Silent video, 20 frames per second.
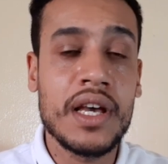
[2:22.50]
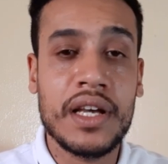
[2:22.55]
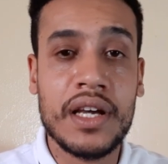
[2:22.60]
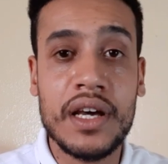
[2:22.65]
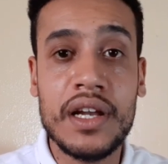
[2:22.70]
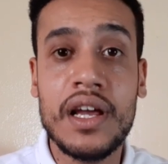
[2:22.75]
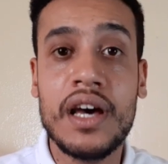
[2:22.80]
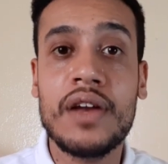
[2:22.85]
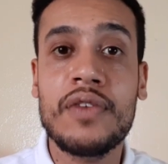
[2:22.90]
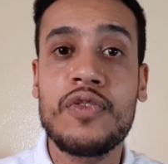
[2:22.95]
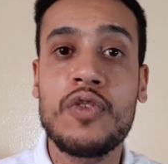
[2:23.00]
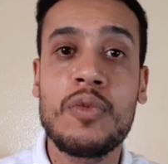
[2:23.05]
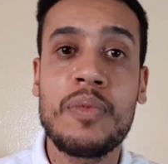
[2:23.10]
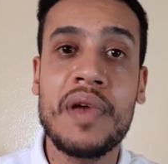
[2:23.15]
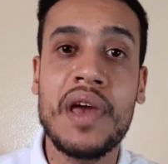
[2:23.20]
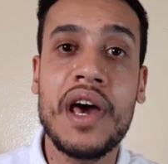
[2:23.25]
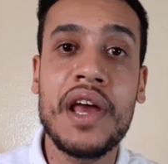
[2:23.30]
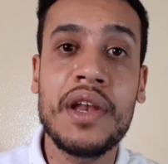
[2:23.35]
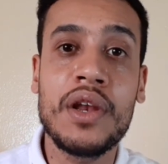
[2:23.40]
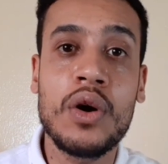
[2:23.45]
كنعرفوا
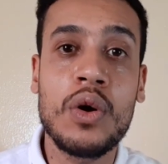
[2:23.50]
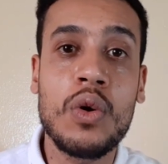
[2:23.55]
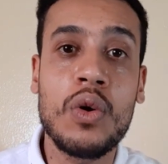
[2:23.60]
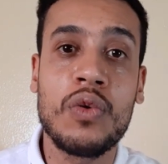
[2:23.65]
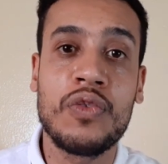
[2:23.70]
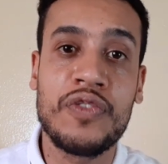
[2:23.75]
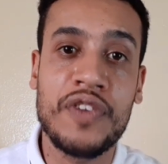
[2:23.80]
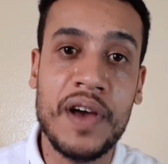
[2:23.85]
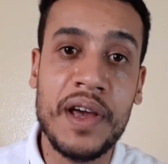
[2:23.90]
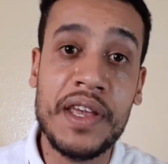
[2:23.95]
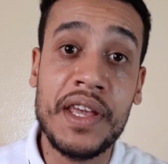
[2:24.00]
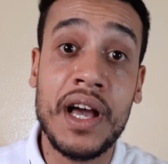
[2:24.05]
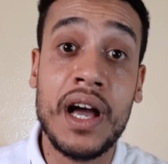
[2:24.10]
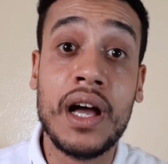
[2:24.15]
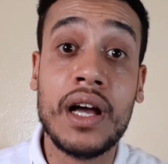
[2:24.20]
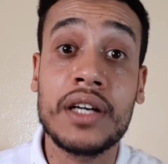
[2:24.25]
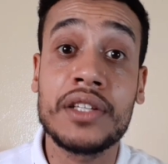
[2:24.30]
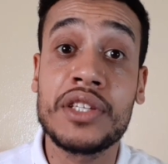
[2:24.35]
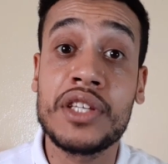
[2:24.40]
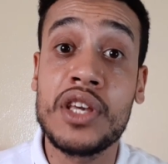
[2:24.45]
بانه في اي
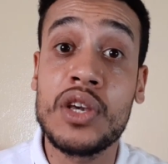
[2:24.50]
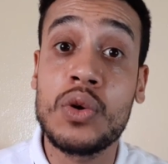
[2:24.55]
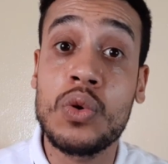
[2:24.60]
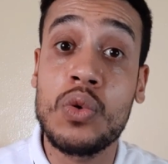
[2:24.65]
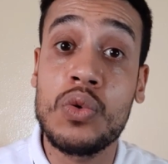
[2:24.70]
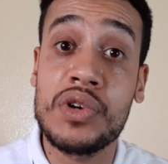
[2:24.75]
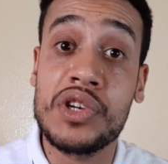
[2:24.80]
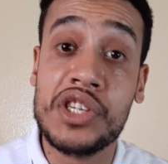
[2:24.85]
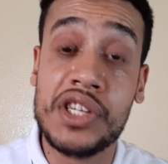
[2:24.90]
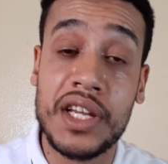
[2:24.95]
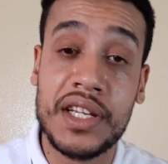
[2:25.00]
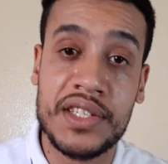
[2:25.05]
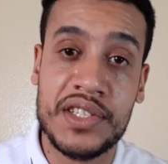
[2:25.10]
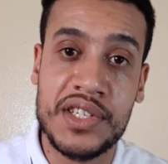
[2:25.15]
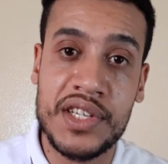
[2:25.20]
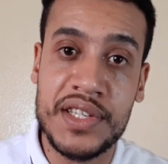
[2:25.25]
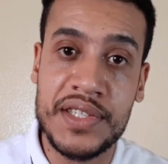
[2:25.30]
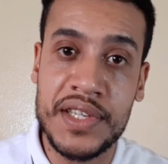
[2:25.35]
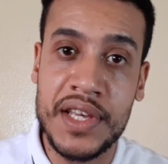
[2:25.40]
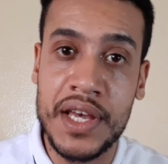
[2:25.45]
عقد كيكون شرط
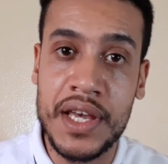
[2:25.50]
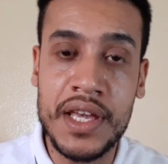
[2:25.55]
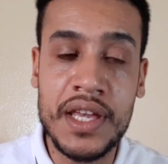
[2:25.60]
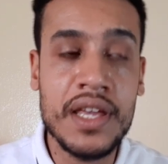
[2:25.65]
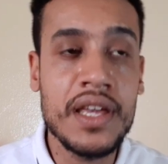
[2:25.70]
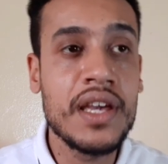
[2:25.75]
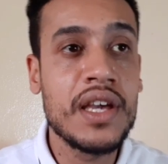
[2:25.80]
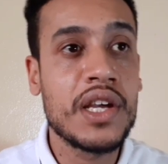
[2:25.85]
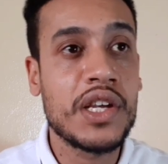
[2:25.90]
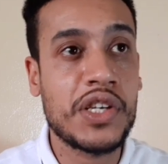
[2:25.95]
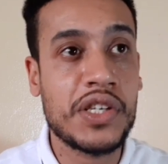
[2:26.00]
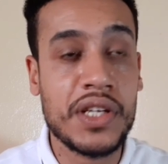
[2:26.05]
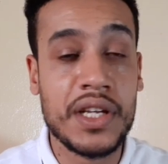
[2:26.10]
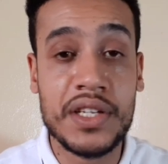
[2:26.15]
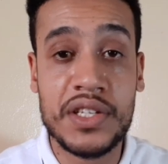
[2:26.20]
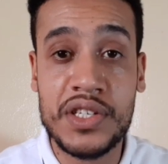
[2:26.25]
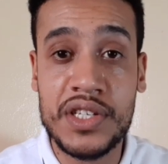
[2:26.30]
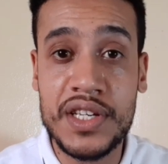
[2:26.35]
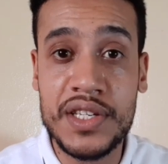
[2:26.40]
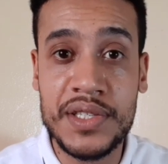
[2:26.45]
جزائي الشرط
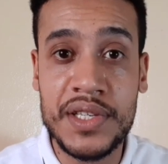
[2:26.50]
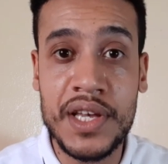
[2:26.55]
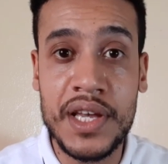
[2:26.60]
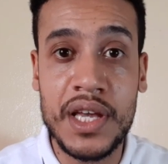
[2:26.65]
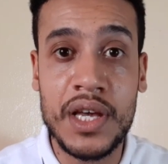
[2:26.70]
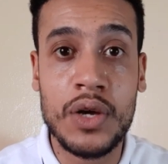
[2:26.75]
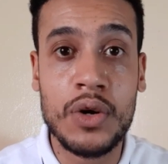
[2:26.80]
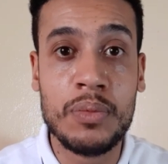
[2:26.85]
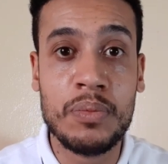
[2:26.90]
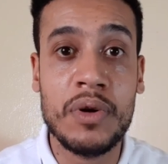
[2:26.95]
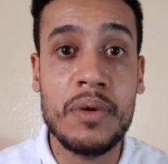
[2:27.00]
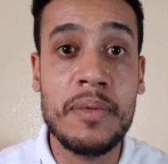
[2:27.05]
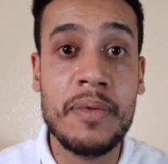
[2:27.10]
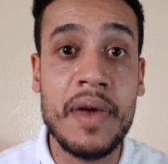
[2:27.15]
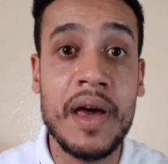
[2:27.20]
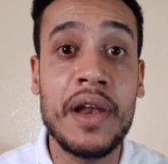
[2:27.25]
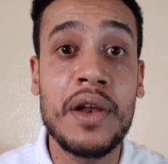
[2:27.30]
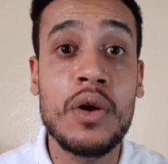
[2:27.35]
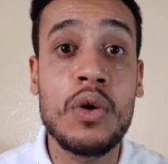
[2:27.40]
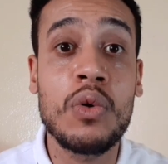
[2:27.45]
الجزائي ربما
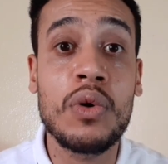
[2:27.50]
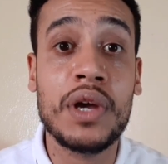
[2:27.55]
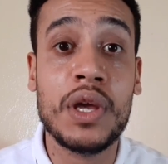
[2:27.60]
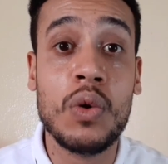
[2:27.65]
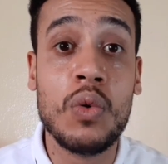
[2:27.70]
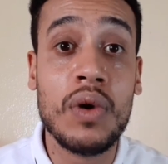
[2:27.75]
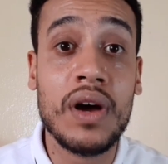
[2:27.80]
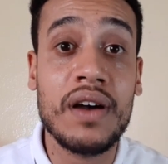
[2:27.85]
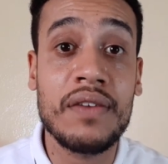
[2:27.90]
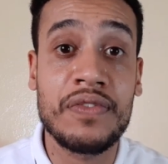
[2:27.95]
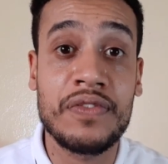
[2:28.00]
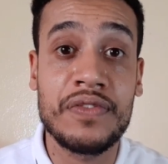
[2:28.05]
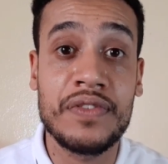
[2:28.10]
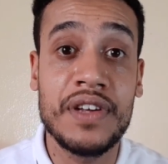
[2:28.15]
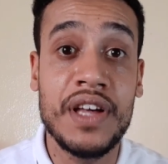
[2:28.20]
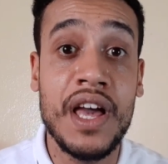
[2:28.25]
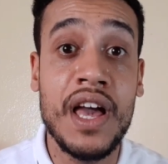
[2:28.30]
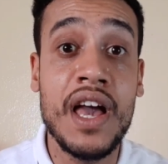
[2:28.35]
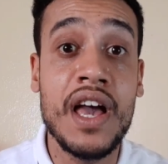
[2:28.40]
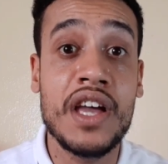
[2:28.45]
بانه كيوقف
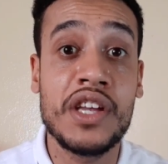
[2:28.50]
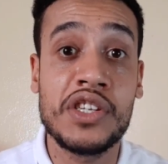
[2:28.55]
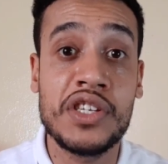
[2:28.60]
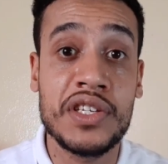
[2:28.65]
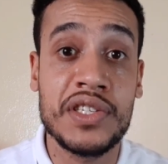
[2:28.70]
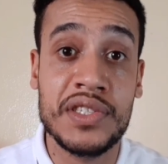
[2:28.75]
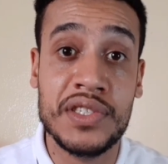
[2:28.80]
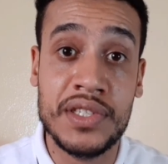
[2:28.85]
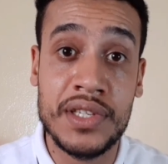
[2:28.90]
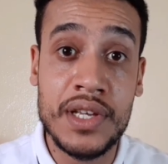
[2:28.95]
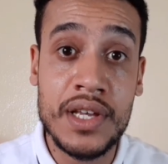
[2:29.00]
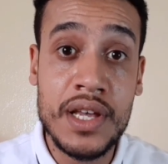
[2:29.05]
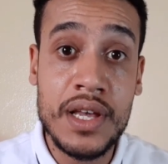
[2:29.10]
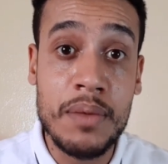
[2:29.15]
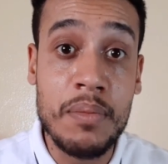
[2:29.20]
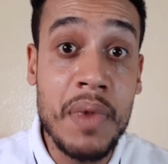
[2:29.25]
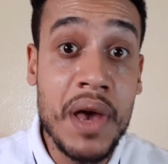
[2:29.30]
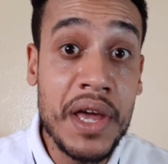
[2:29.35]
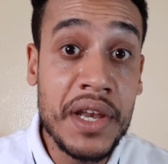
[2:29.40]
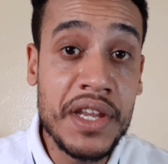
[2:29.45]
حاجز
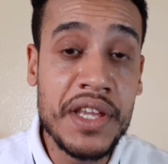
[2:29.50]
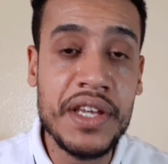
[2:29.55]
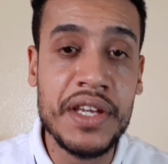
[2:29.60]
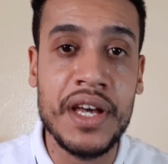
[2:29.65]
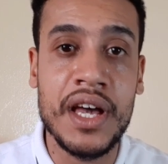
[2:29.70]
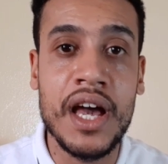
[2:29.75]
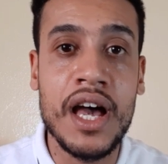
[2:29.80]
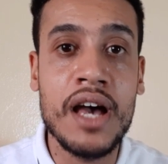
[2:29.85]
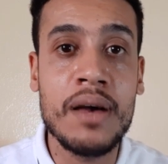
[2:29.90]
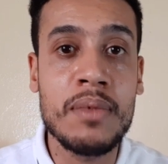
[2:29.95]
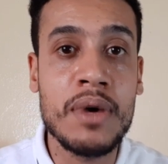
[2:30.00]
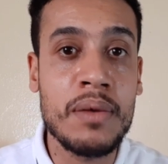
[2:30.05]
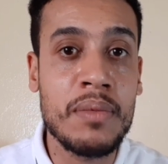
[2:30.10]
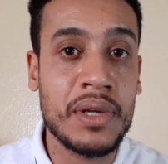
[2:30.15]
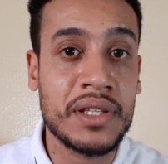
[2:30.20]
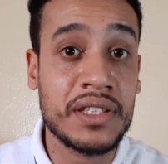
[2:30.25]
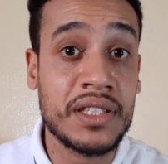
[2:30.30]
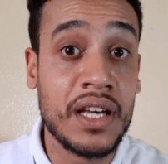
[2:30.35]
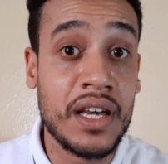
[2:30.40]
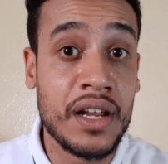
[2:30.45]
منيع امام
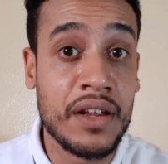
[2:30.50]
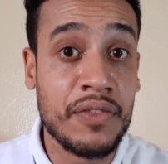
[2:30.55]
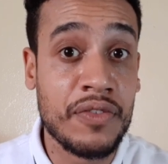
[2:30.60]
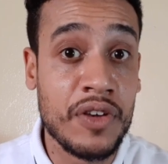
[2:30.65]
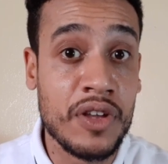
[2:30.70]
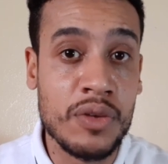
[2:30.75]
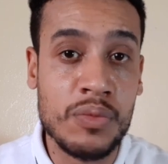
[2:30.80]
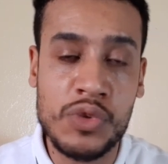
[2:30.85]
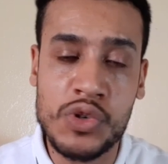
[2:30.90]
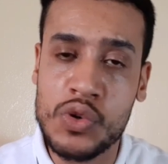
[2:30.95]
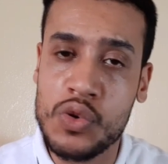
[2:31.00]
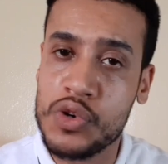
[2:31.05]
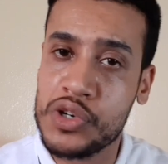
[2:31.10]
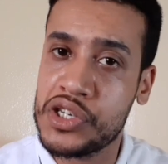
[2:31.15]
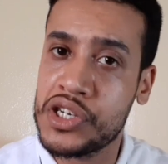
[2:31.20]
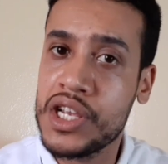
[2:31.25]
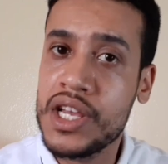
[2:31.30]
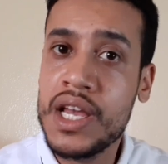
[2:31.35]
الطرفين بجوج